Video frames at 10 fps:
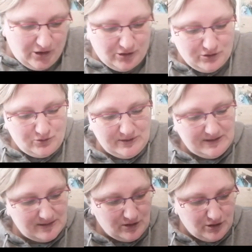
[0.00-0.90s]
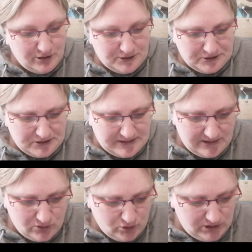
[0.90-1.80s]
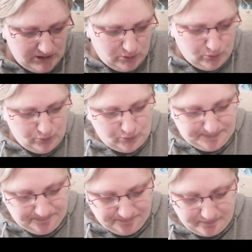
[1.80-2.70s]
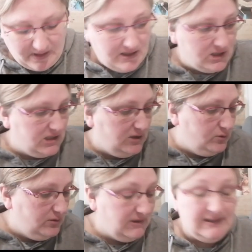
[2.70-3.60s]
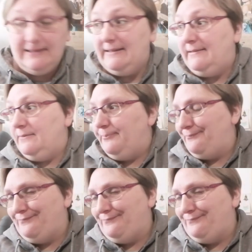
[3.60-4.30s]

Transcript: Ensuite, euh, qu'est-ce que j'ai lu J'ai lu Les Dead.